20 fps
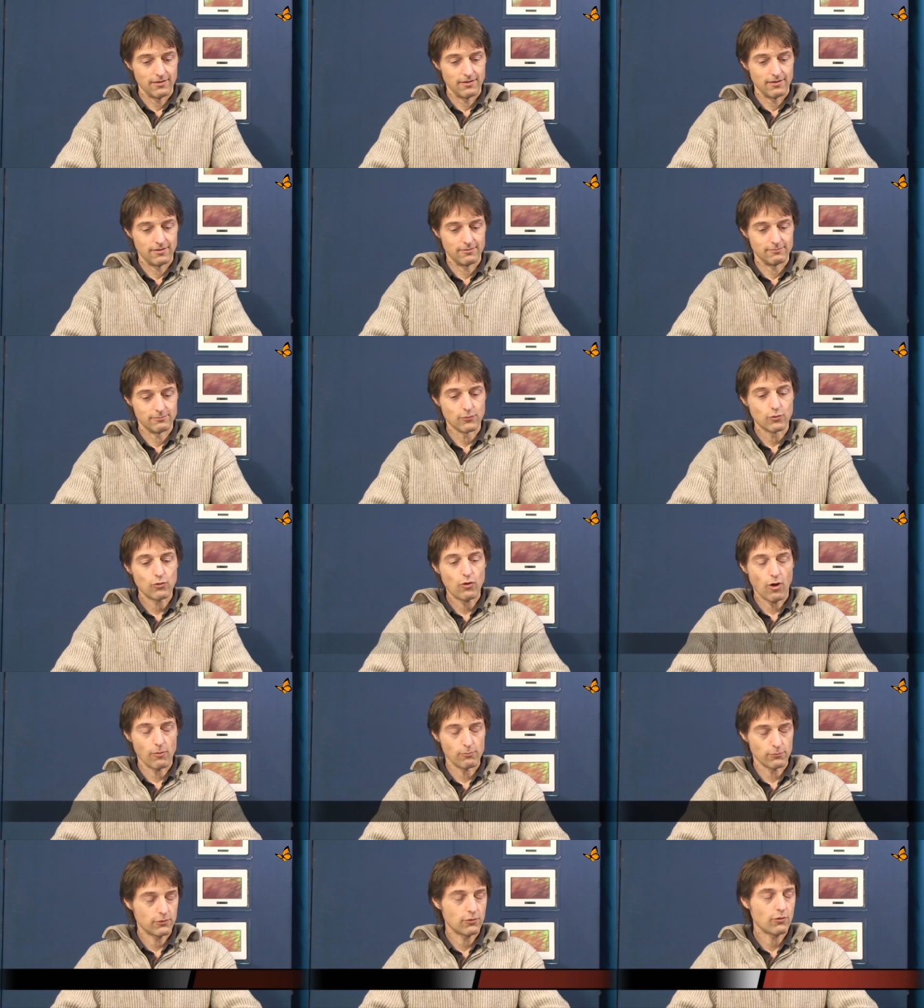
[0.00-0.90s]
Ähm,
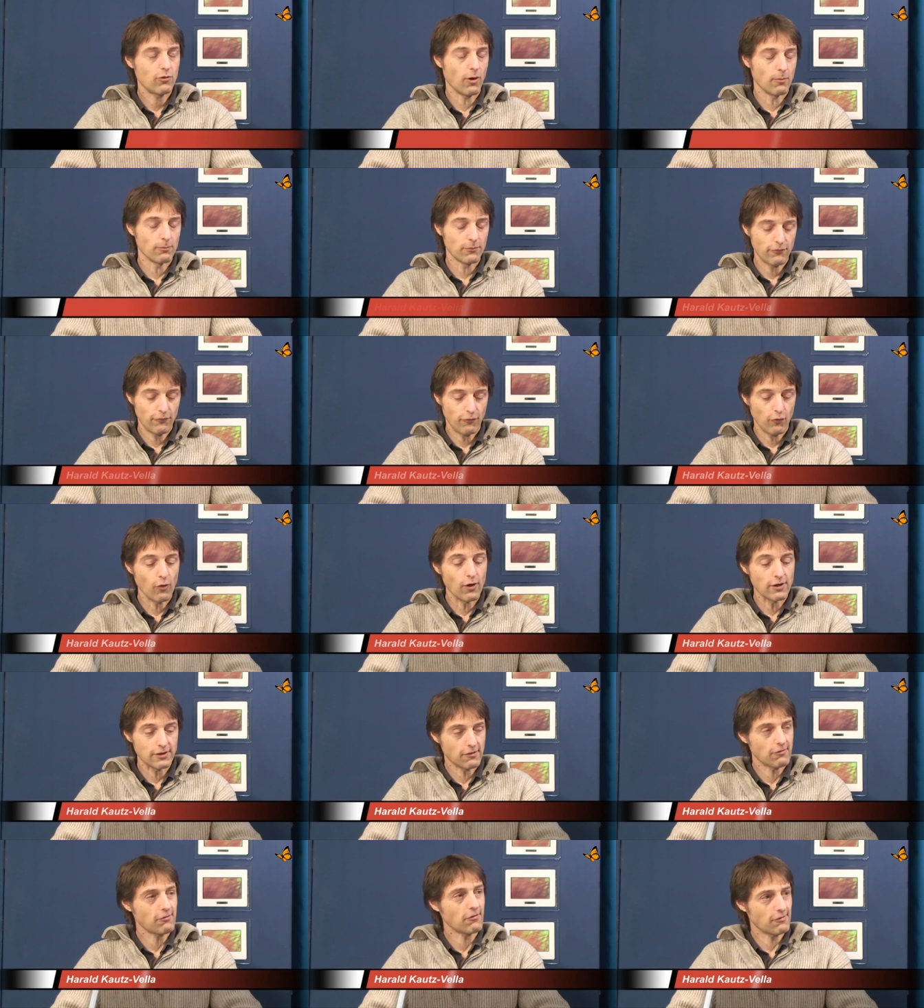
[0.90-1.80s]
kommt, kommt
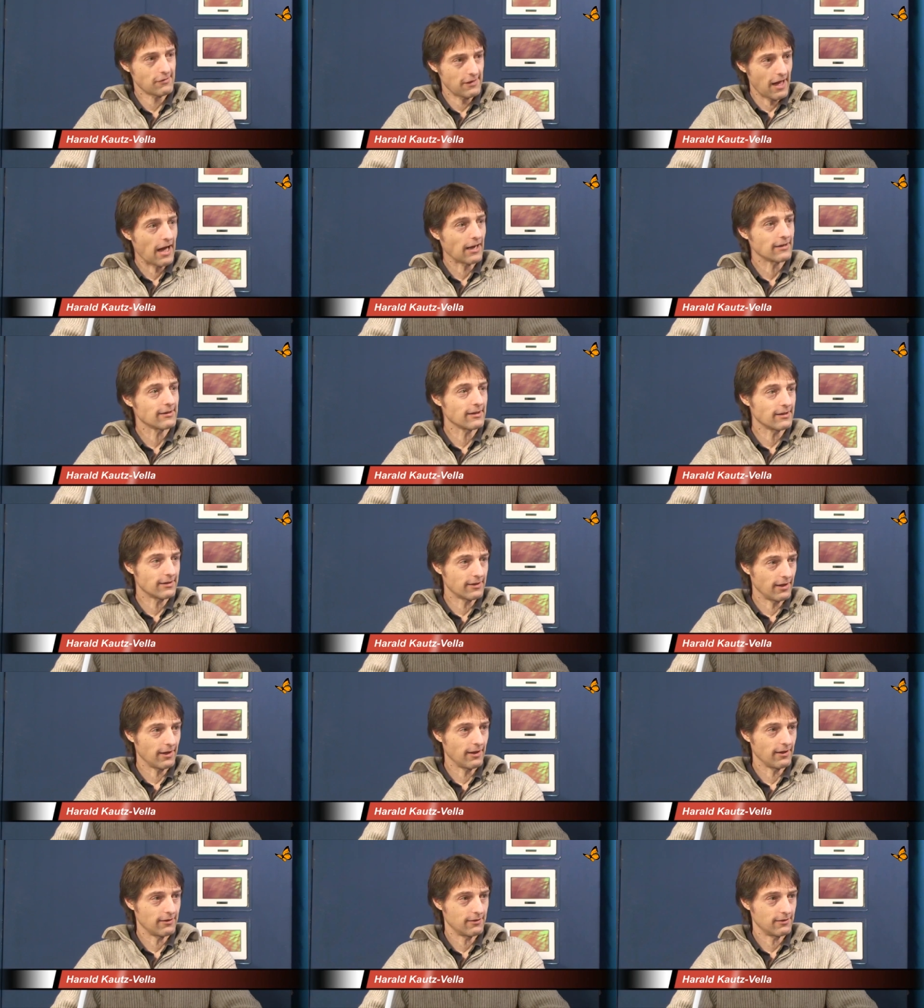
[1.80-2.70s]
vor, dass es gar nicht
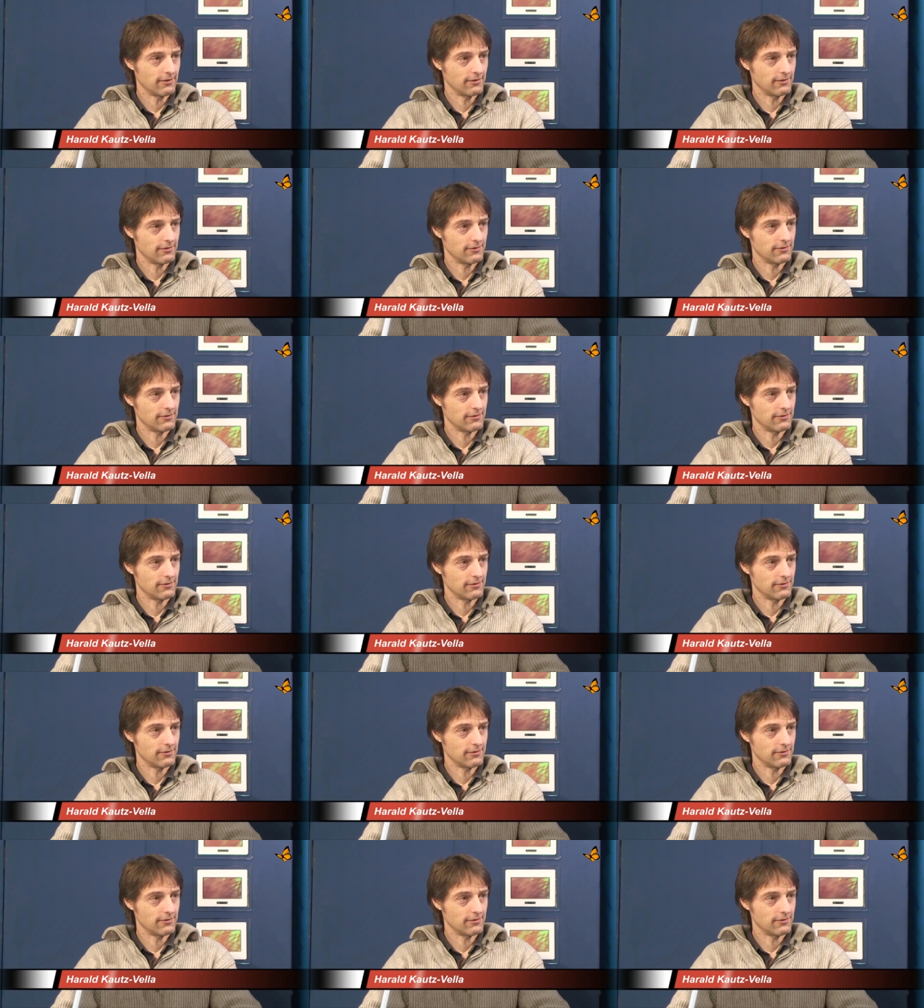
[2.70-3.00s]
geht.